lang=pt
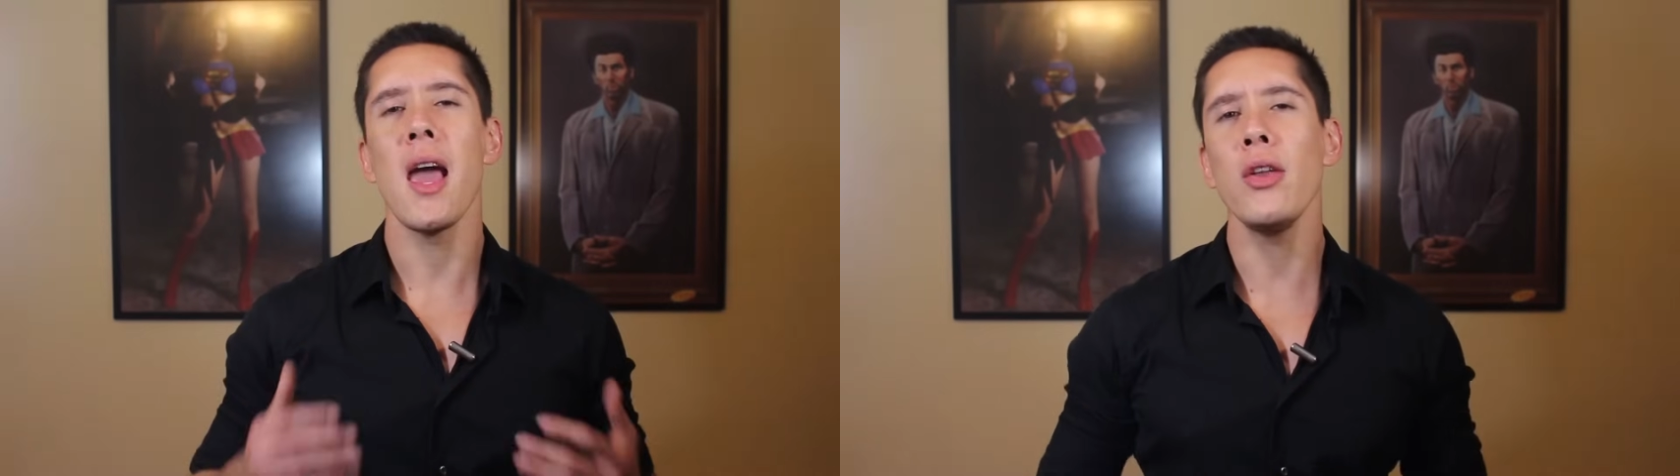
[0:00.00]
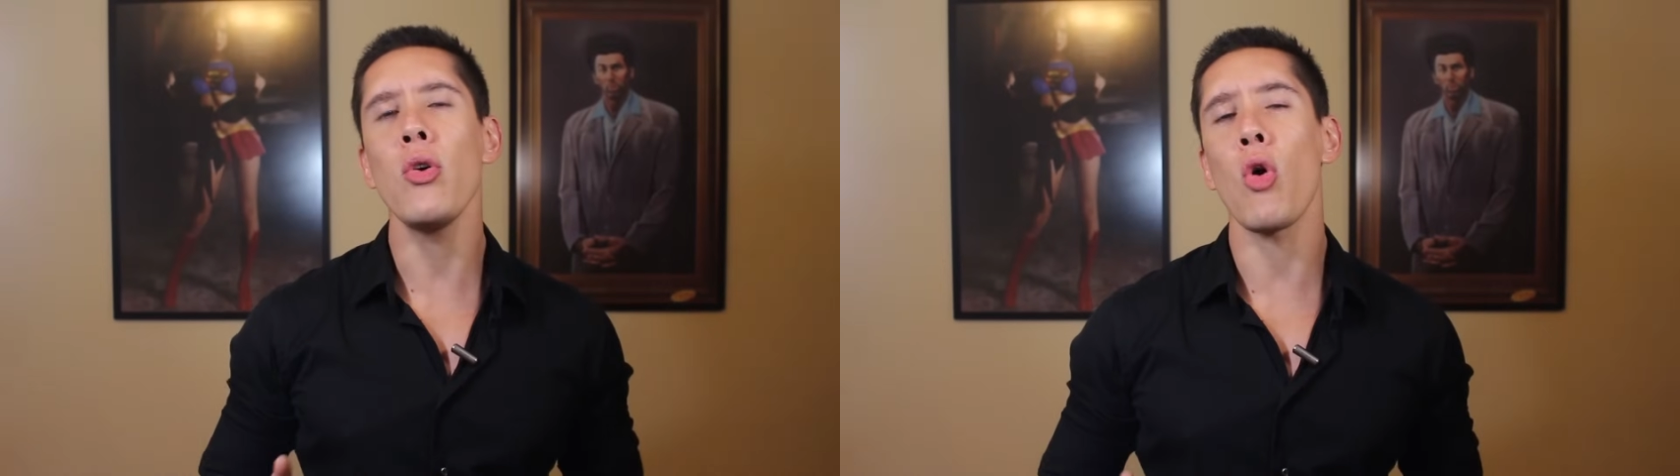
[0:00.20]

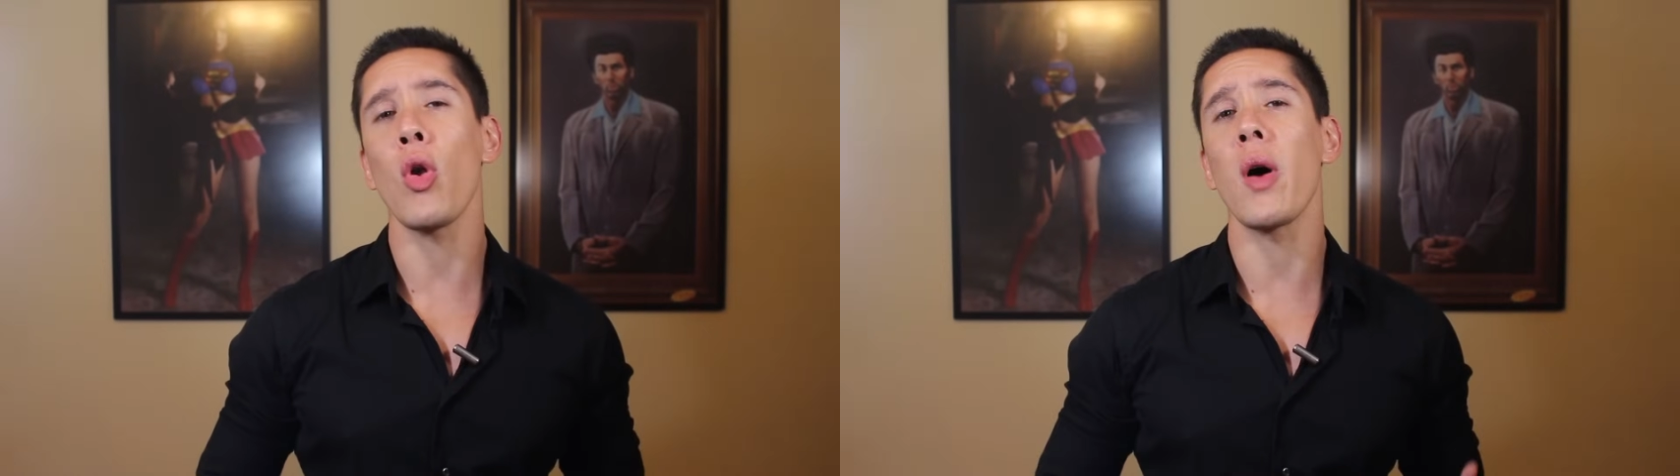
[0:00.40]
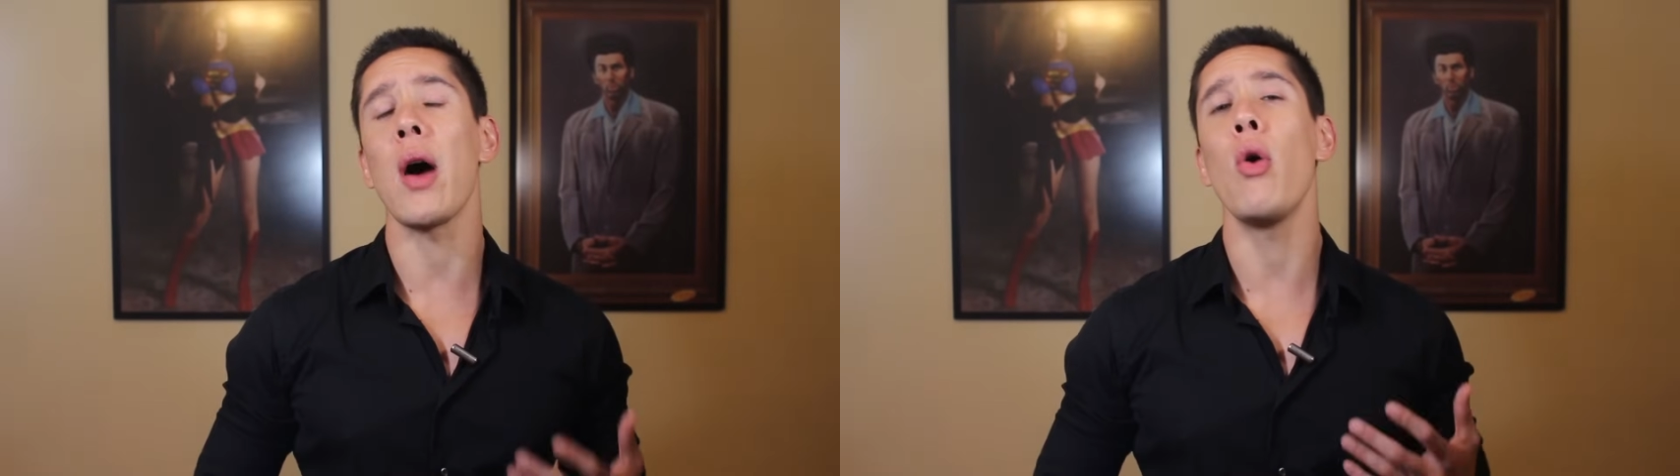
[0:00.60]
Ele não
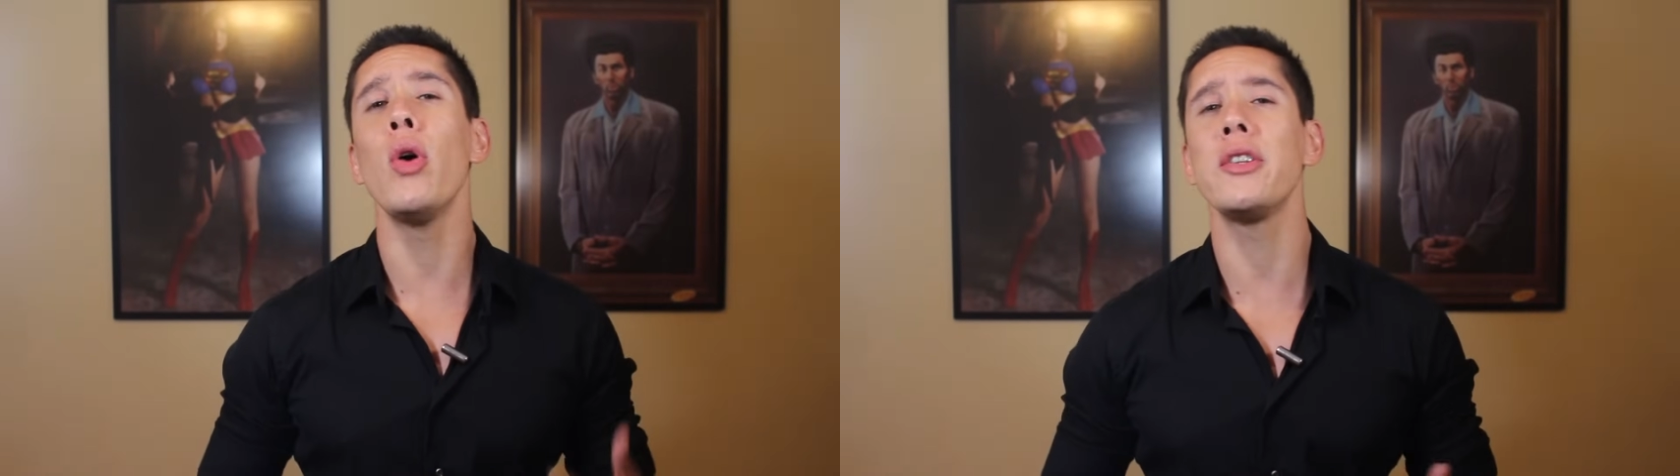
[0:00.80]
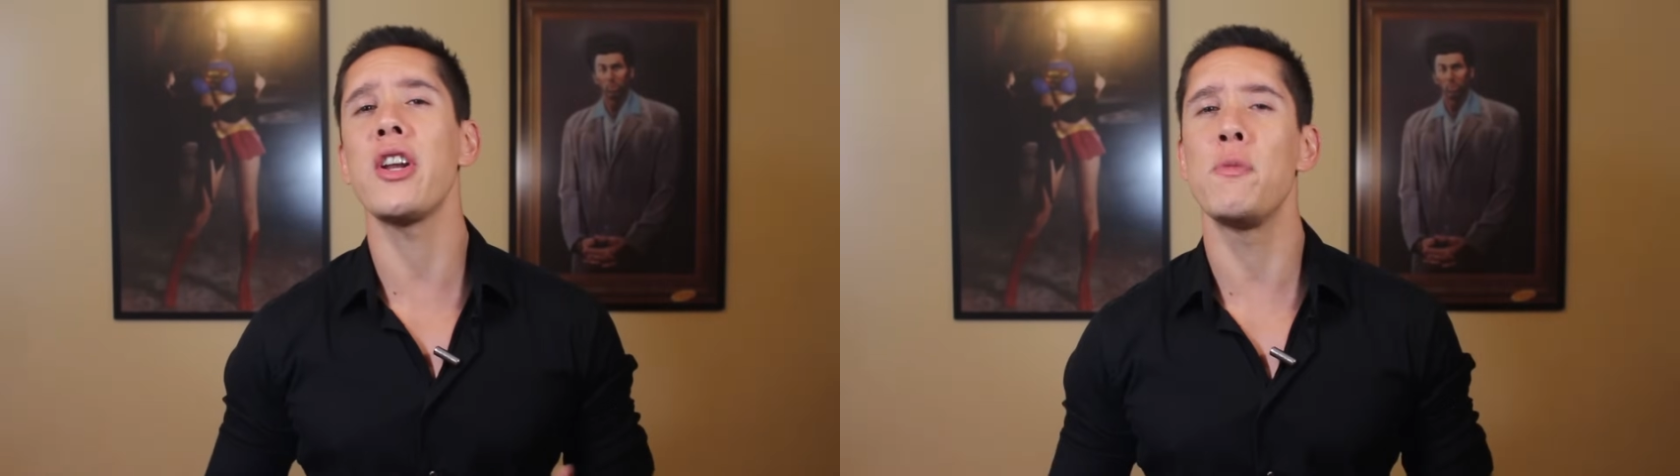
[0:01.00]
coloca
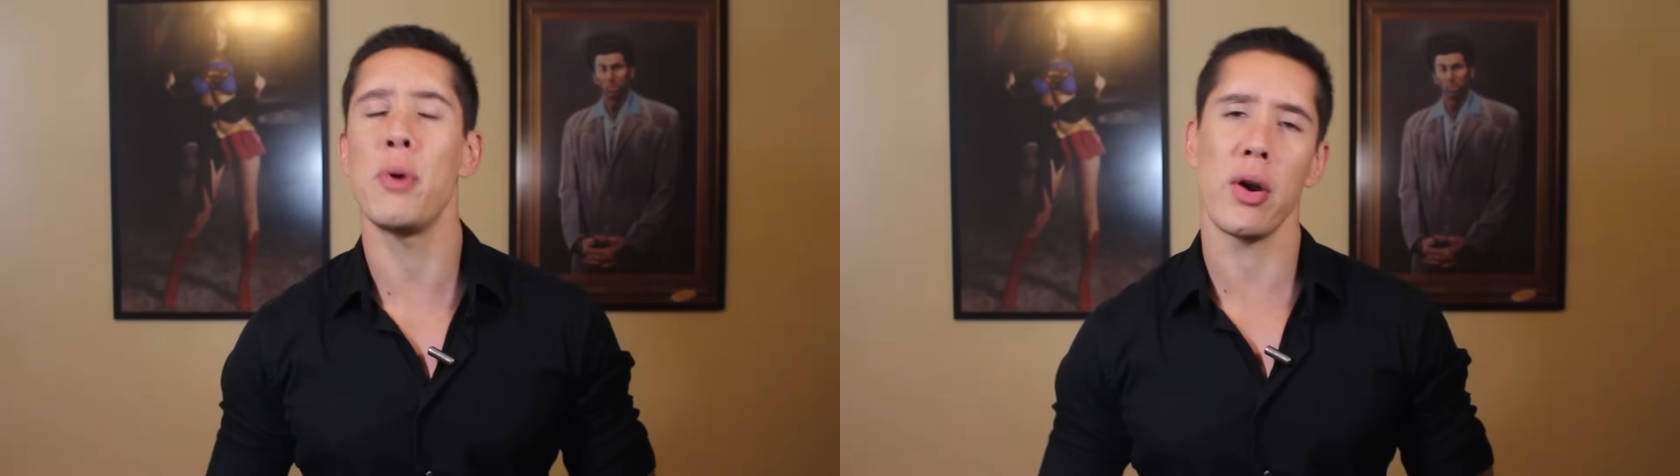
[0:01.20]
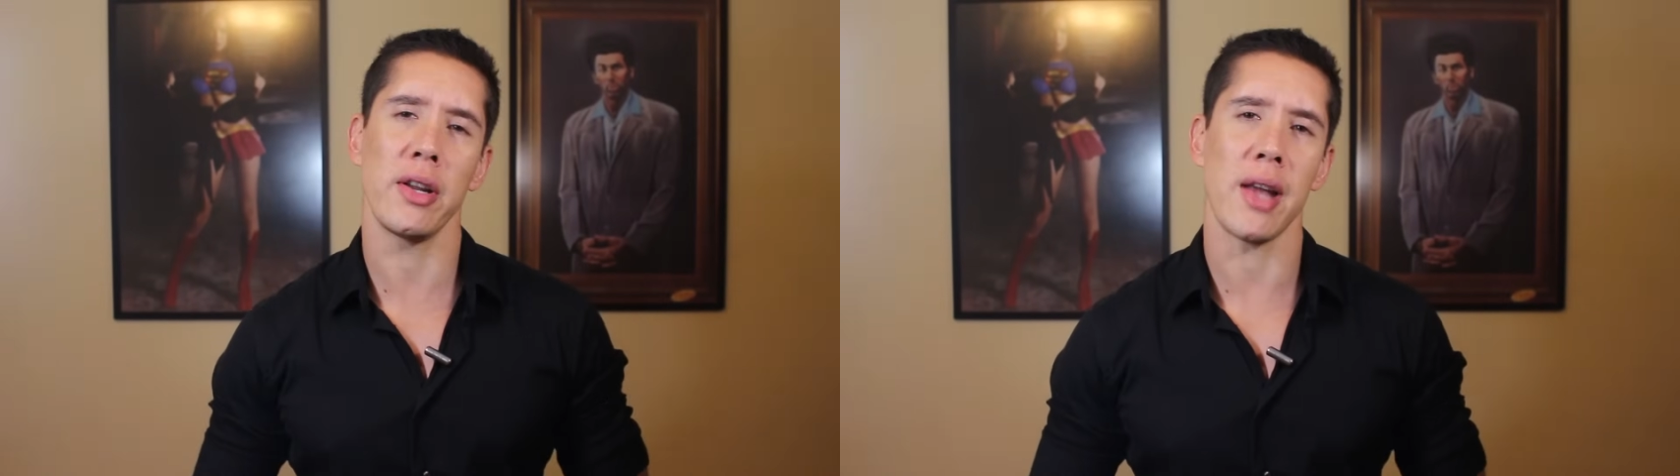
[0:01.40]
outras
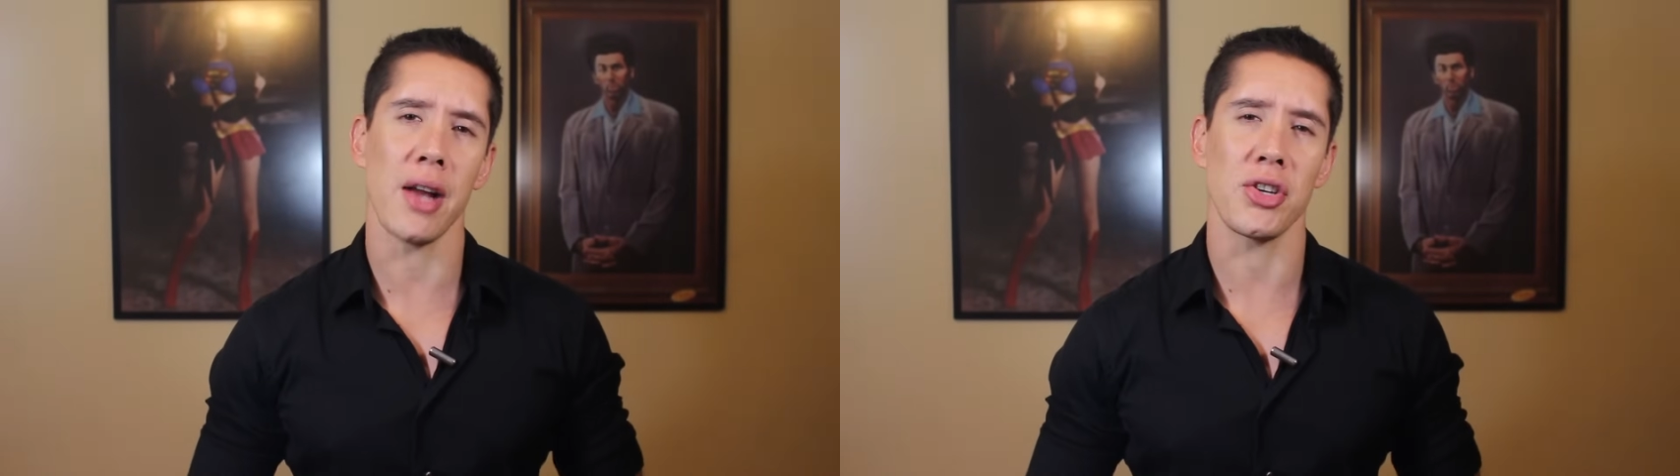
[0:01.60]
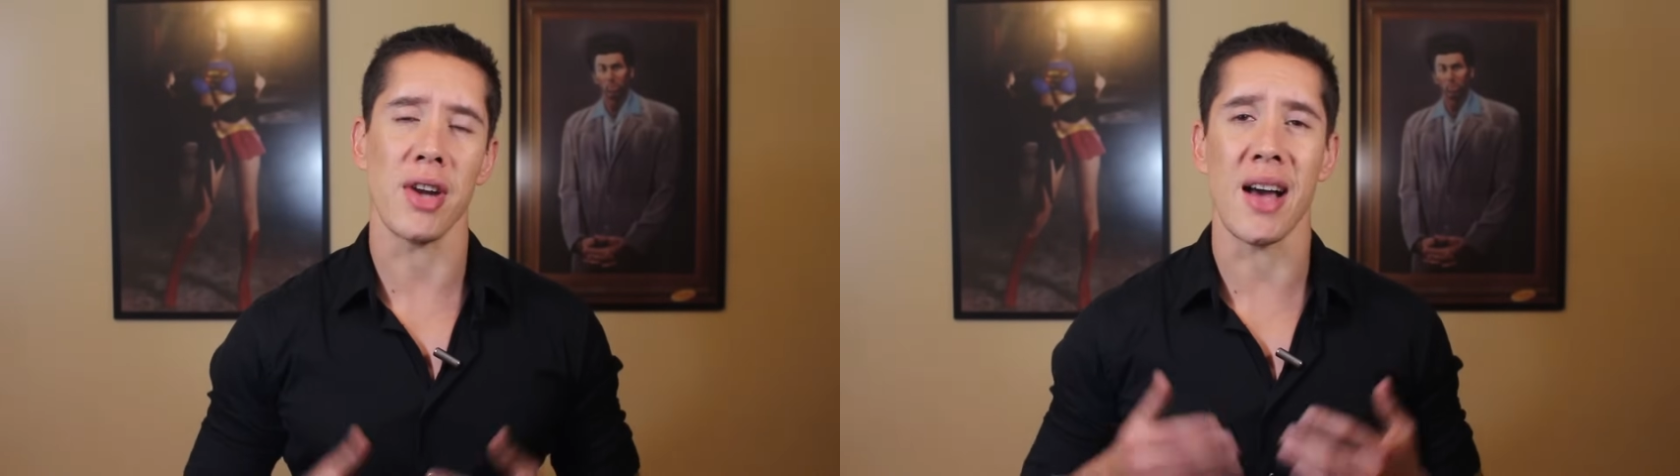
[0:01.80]
prioridades